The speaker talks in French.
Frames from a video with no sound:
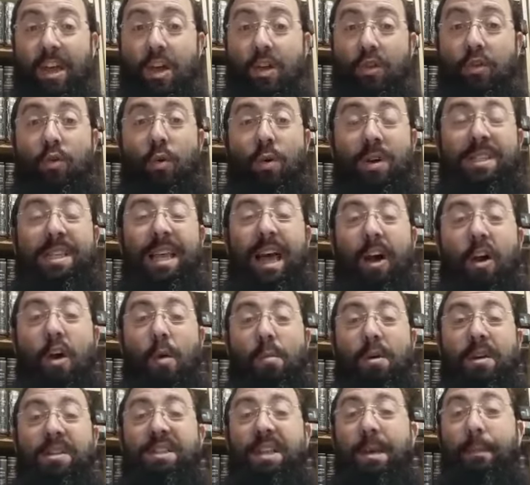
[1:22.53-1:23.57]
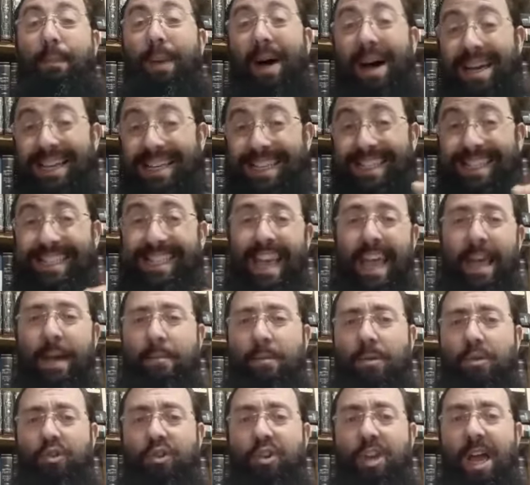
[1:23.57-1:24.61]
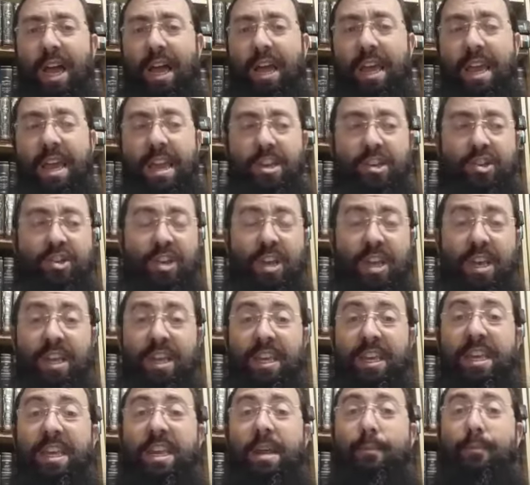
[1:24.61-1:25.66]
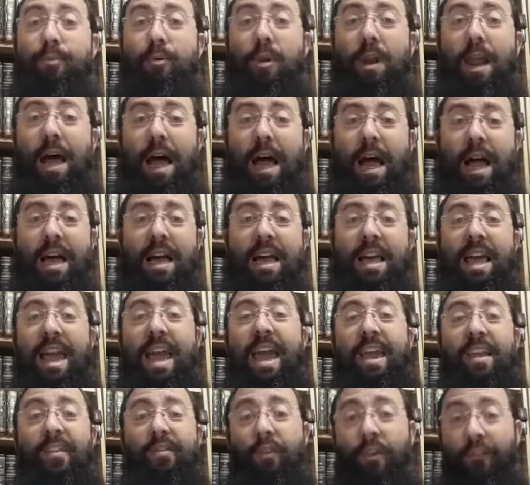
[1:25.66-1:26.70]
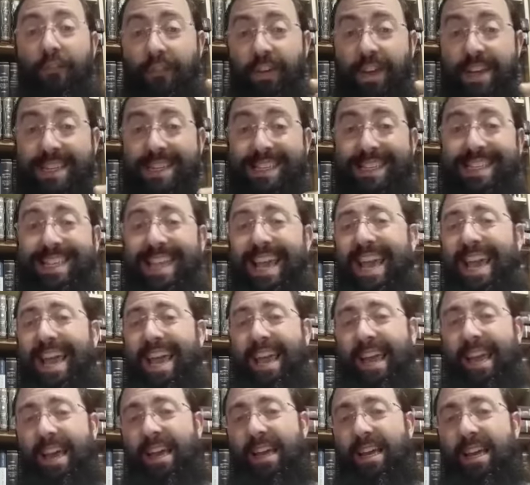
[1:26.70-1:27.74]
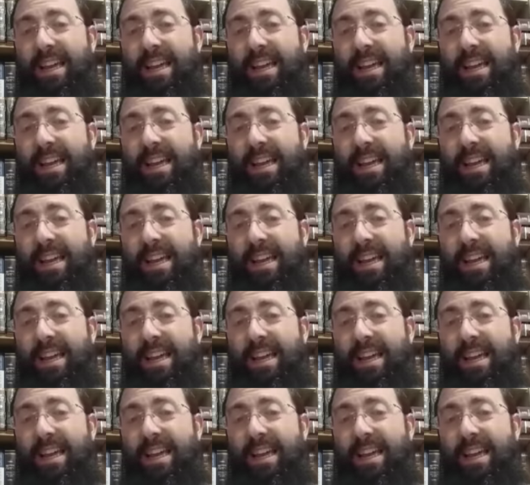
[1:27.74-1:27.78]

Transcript: Donc ça a commencé par Zé Moshe Aish, qui n'est plus là, et ils ont fait Zé.